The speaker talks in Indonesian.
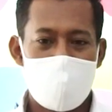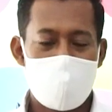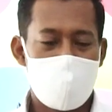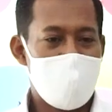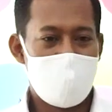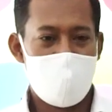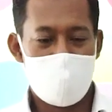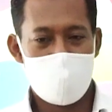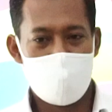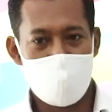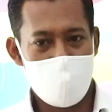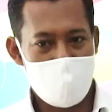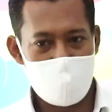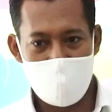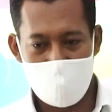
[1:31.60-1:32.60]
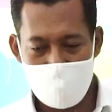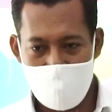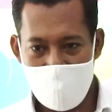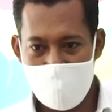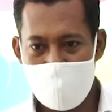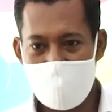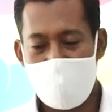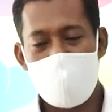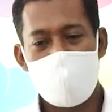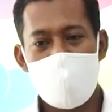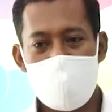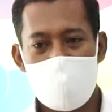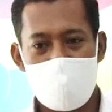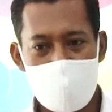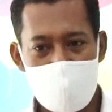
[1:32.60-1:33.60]
sebagai Universal Bank,
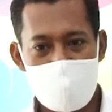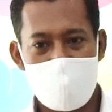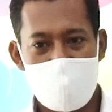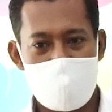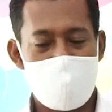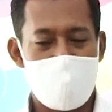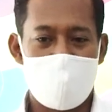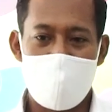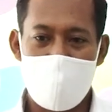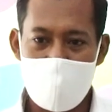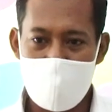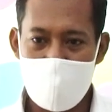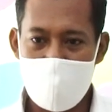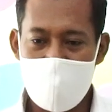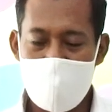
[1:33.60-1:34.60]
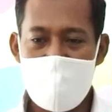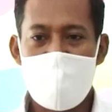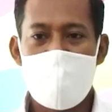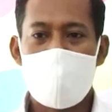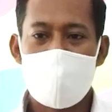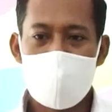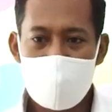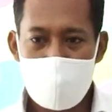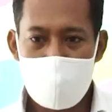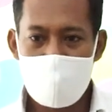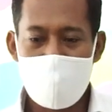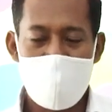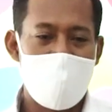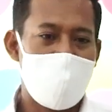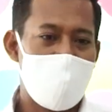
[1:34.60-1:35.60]
kami terus berstrategi
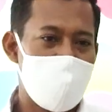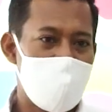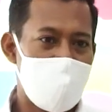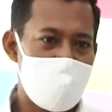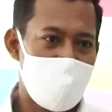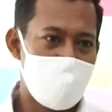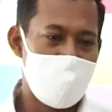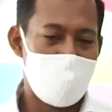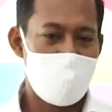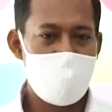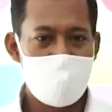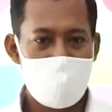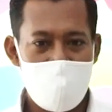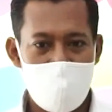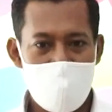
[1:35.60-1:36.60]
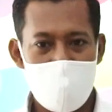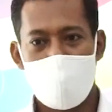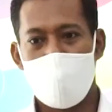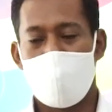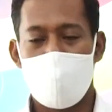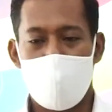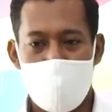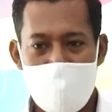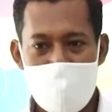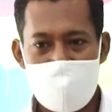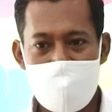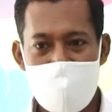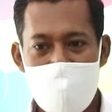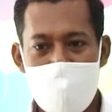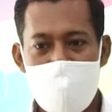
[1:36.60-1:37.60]
untuk melayani nasabah retail,
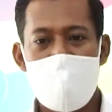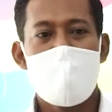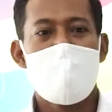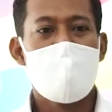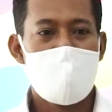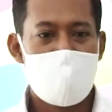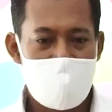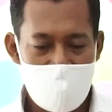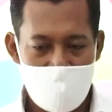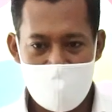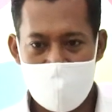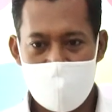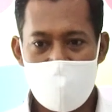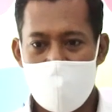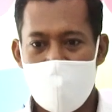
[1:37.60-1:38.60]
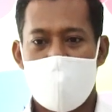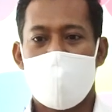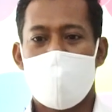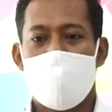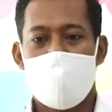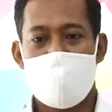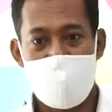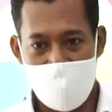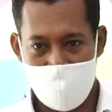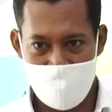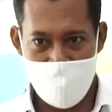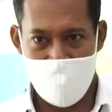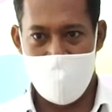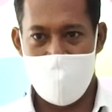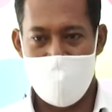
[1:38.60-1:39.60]
korporasi, dan uh,
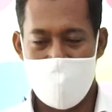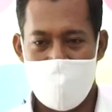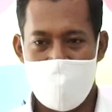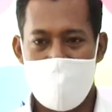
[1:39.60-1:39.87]
syariah